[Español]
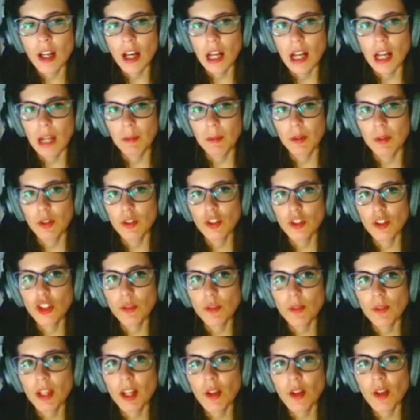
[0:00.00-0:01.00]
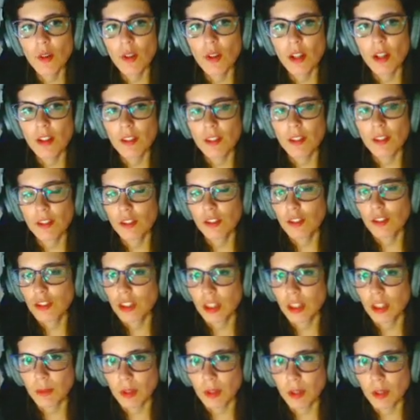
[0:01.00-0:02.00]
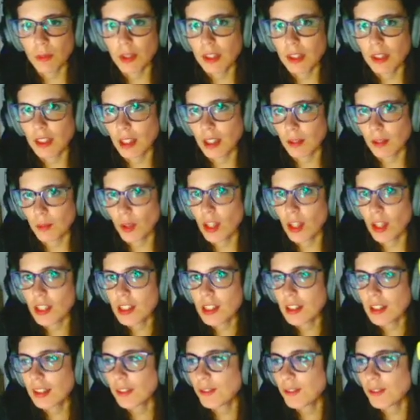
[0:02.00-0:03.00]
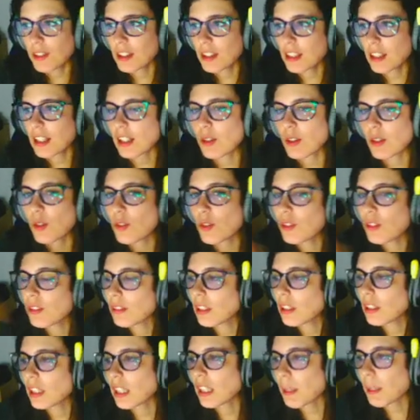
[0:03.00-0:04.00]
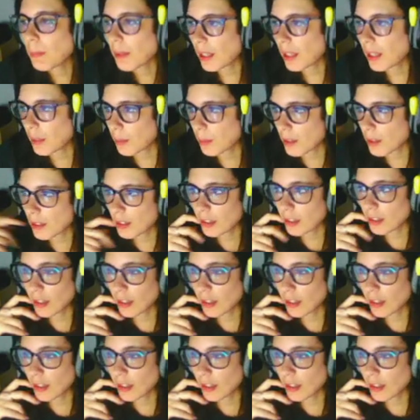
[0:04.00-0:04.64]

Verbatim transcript: a lo mejor yo me hago el, no sé, me voy a inventar, me va a hacer difícil y luego tienes que esperar para hacerte